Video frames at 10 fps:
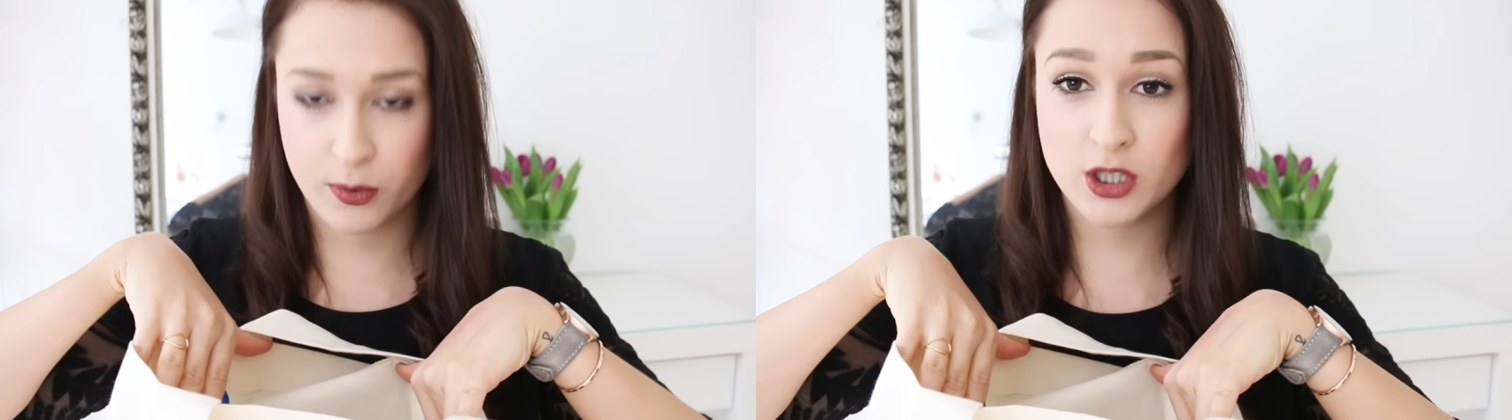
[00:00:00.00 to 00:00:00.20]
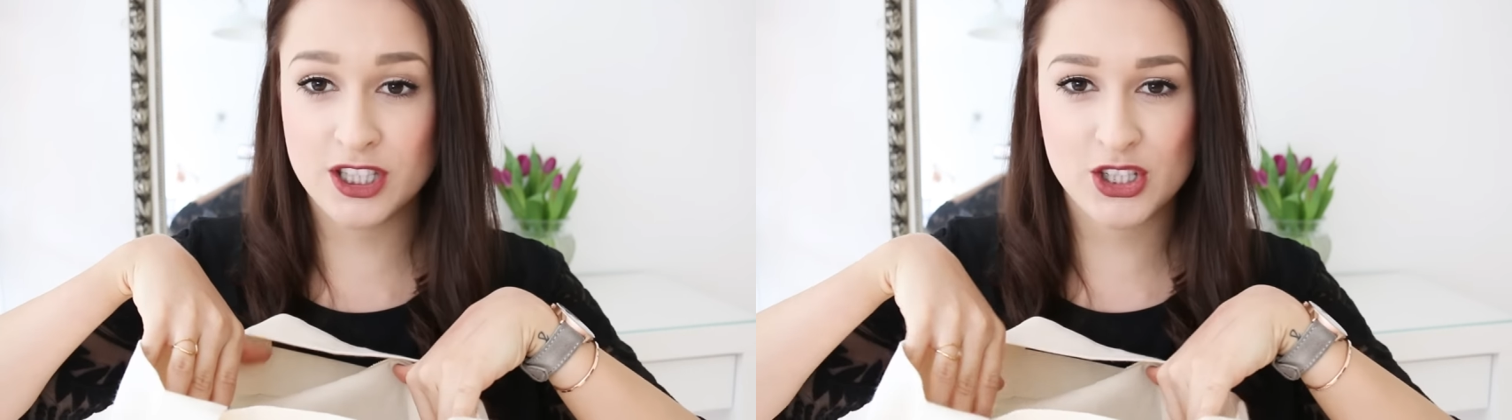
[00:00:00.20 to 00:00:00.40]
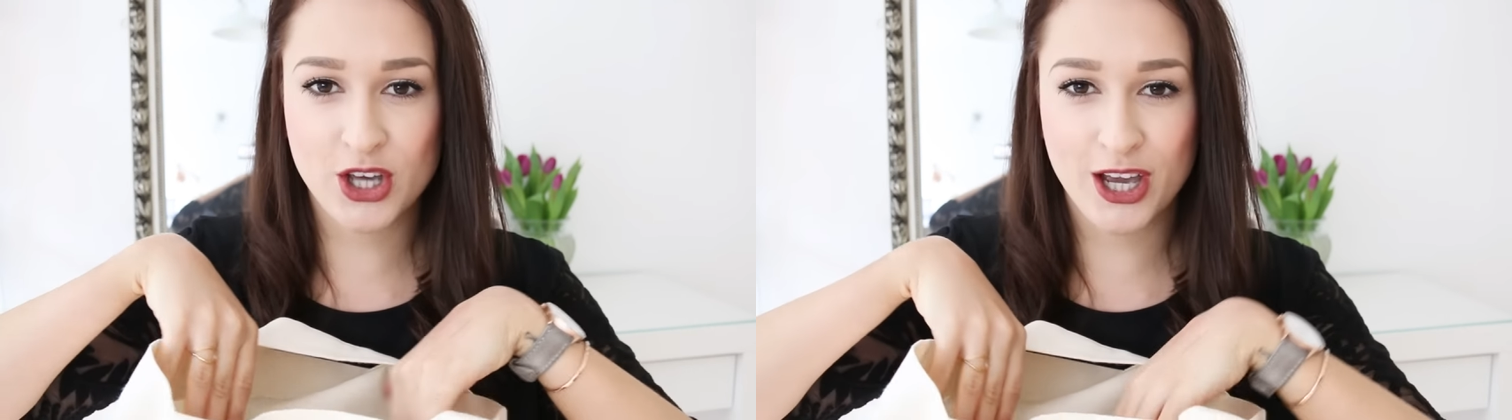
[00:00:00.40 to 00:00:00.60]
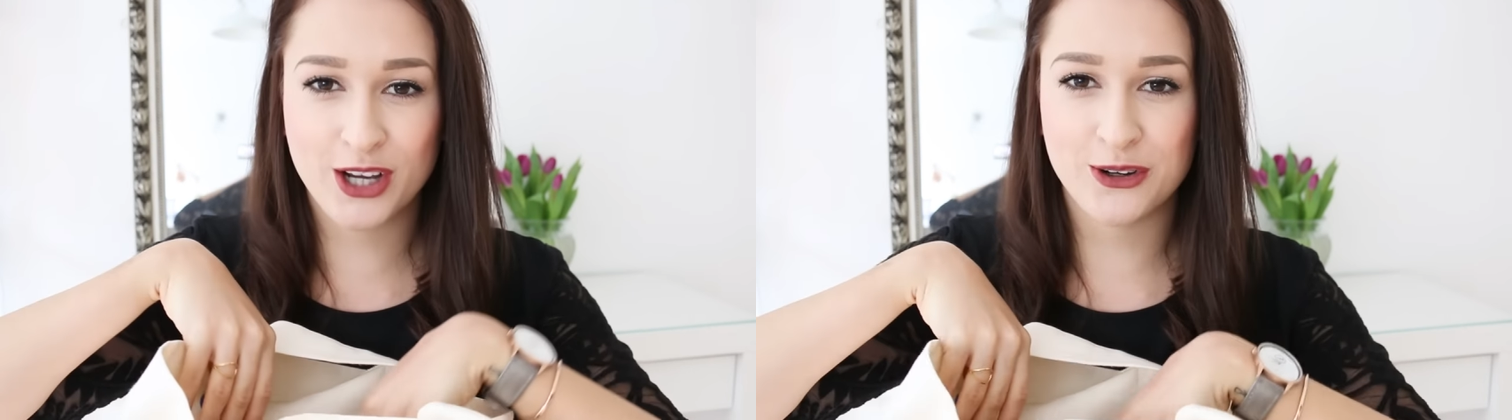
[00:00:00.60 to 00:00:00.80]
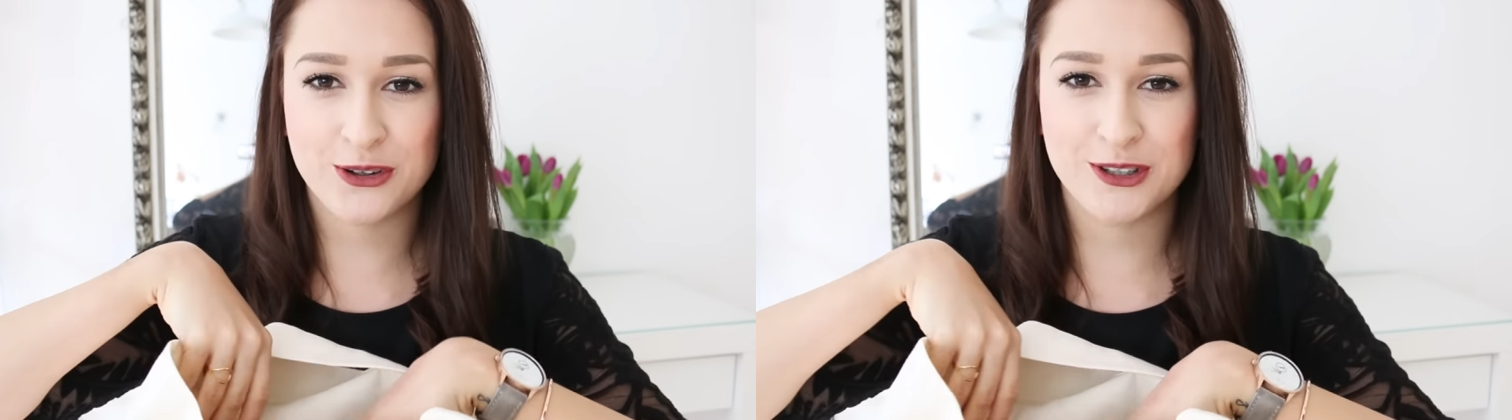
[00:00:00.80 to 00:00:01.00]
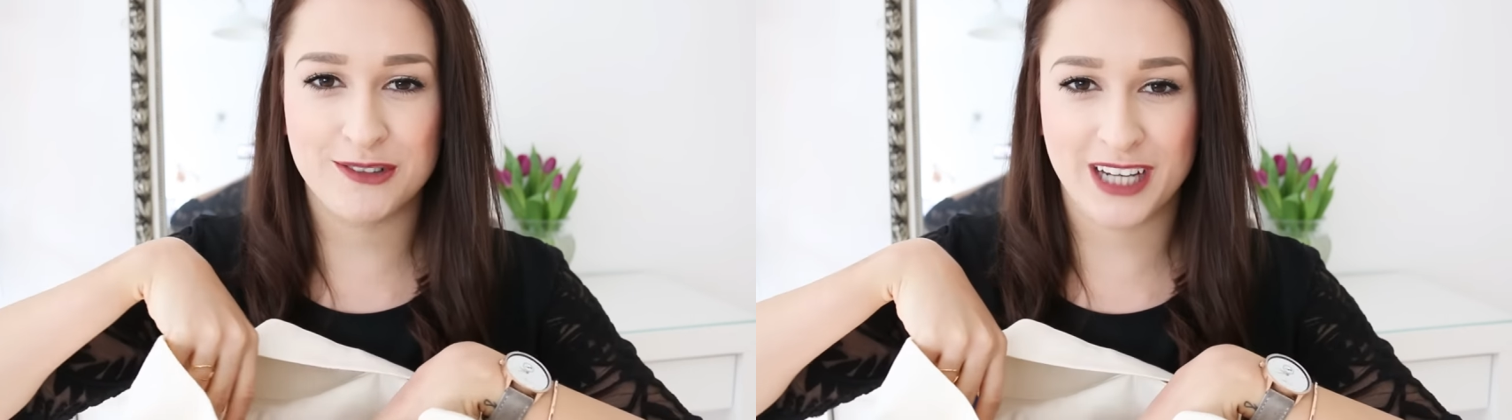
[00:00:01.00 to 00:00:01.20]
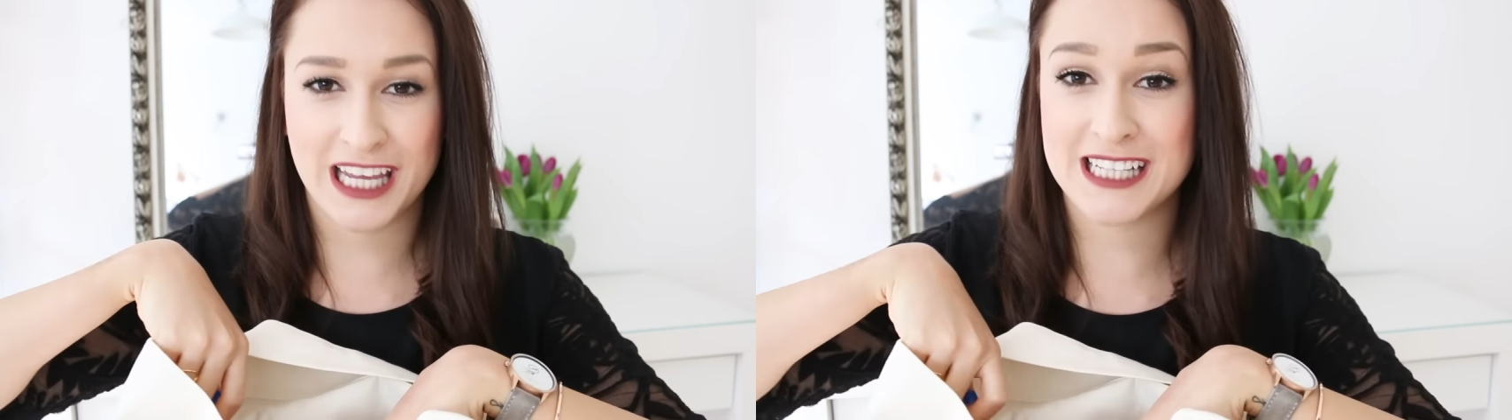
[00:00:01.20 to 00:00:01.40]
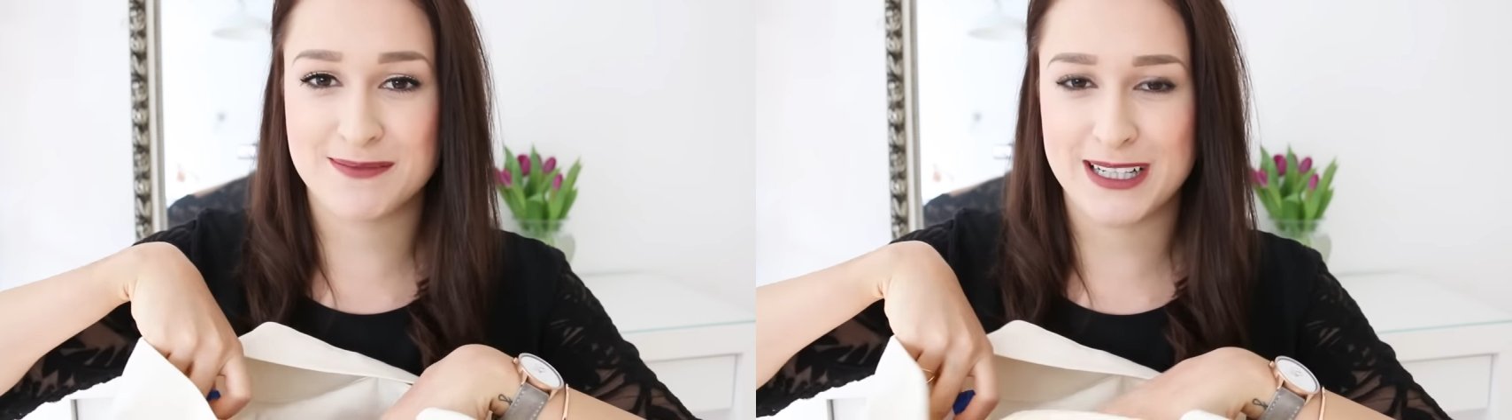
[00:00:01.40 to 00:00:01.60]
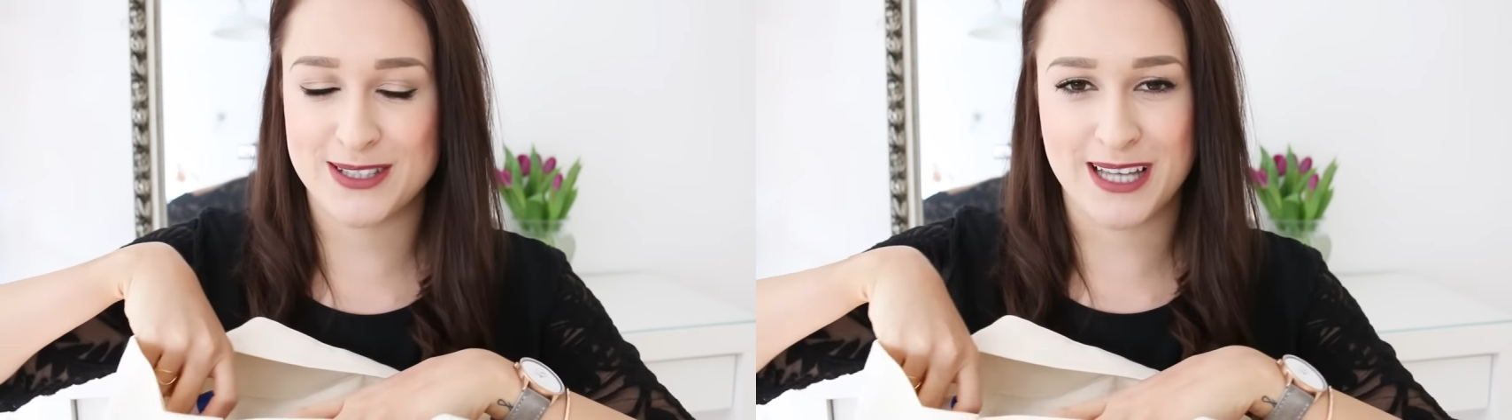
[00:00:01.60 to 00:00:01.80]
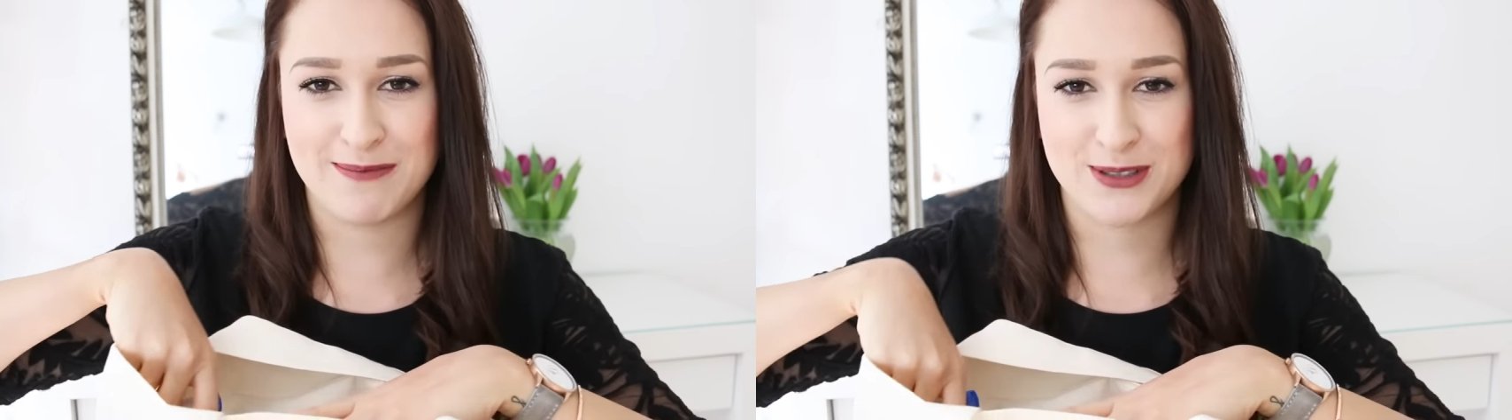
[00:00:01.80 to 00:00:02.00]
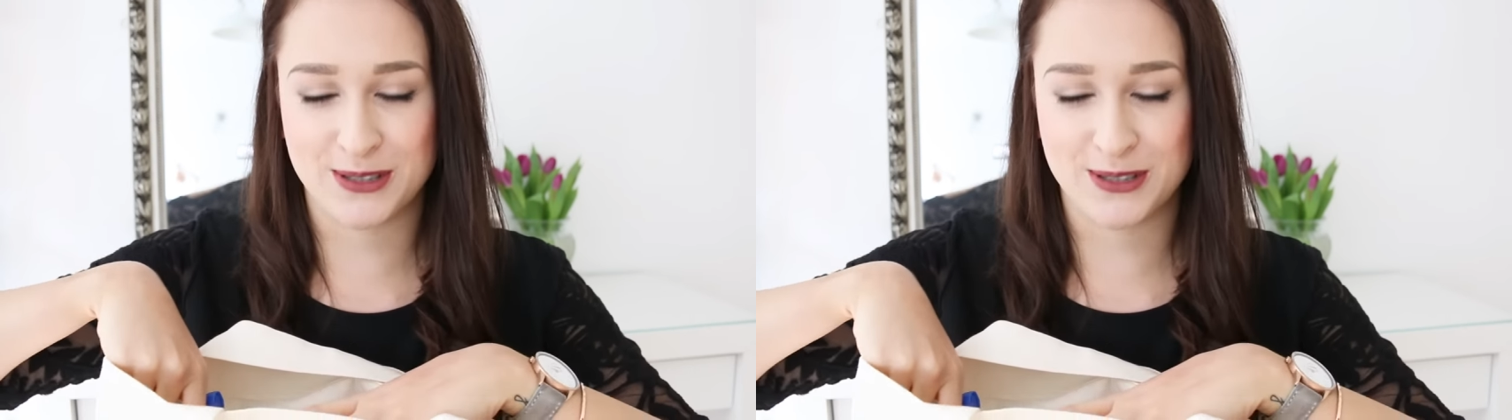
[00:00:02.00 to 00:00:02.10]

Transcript: Putzzeug und wir gehen das mal zusammen